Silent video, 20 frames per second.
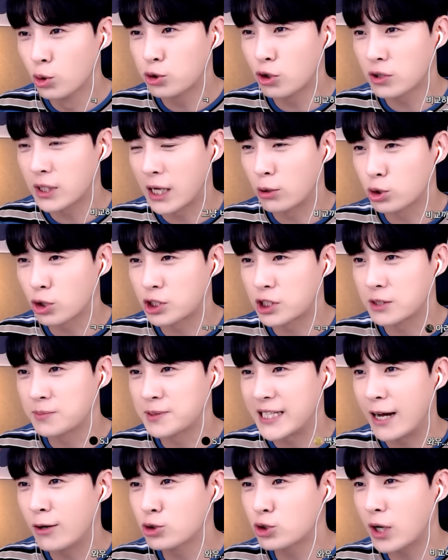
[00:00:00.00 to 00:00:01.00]
본성 나오죠? 지금
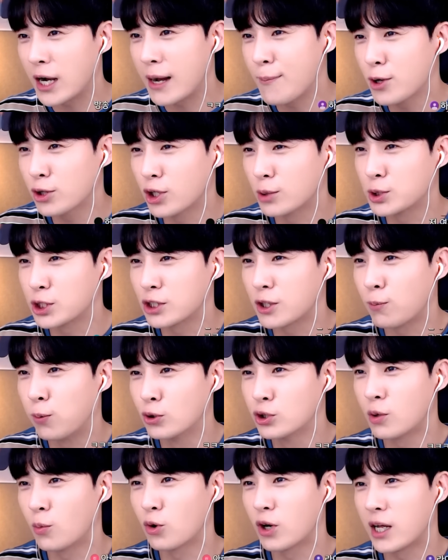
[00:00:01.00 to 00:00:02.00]
싸운 적 한 번도 없어서
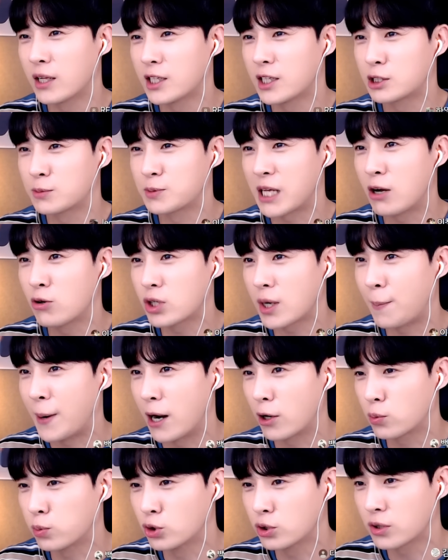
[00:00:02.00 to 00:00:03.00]
본성 몰랐는데 지금 싸우니까
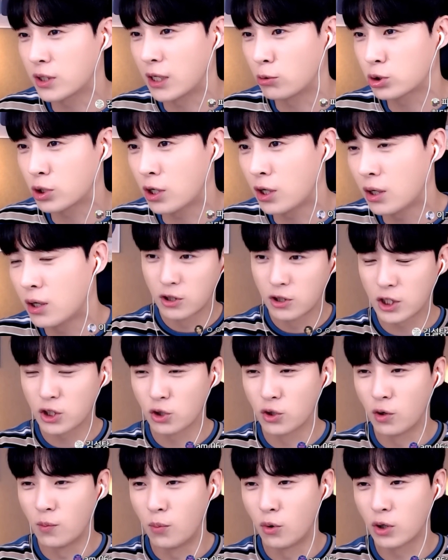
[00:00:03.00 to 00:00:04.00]
바로 본성 나오죠? 그래서
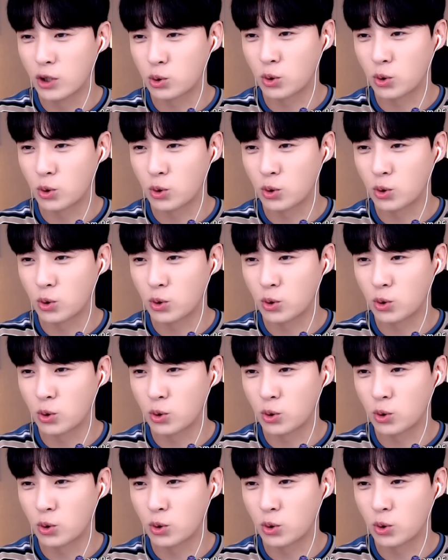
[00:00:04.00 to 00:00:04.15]
넌 뭘